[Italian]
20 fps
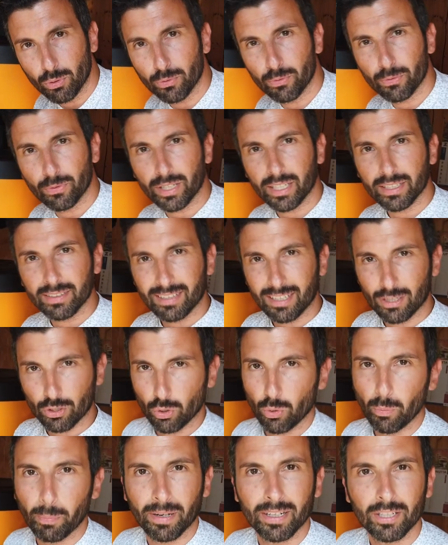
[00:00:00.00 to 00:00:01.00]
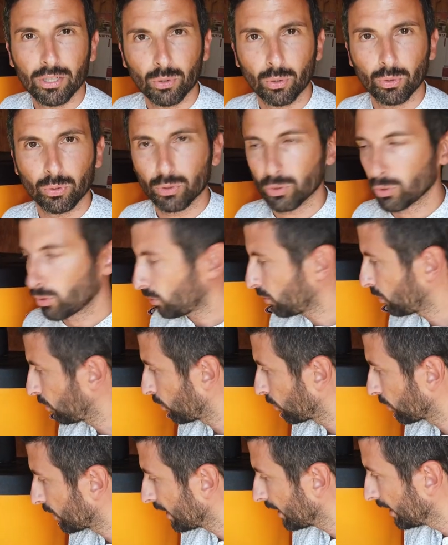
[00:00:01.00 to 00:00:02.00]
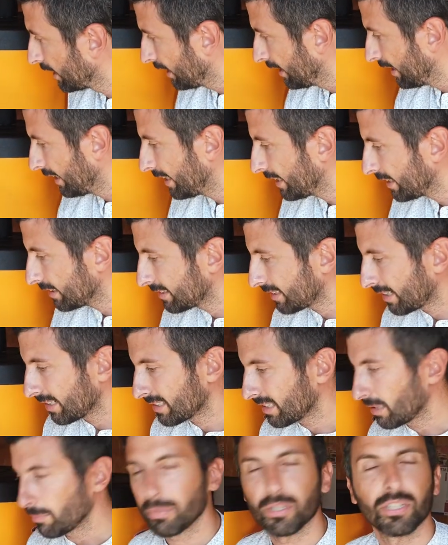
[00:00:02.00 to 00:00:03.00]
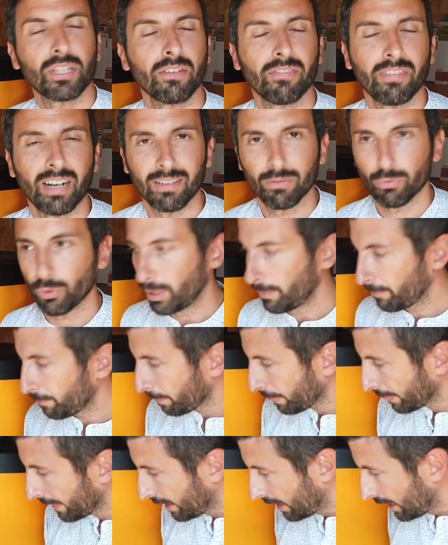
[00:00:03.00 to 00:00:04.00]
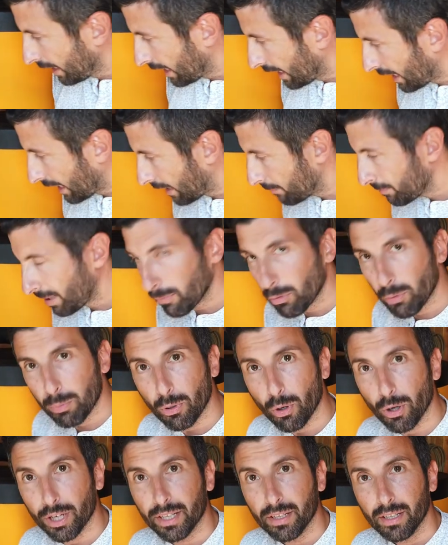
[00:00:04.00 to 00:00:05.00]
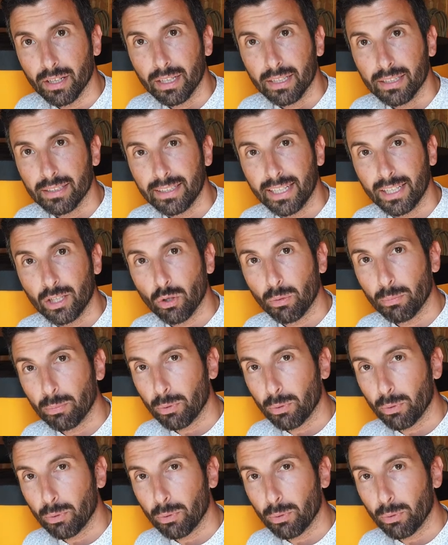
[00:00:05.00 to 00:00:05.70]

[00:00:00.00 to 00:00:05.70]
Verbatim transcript: puffer tra sopra e sotto con eh, tre semplici valvole. Abbiamo poi dei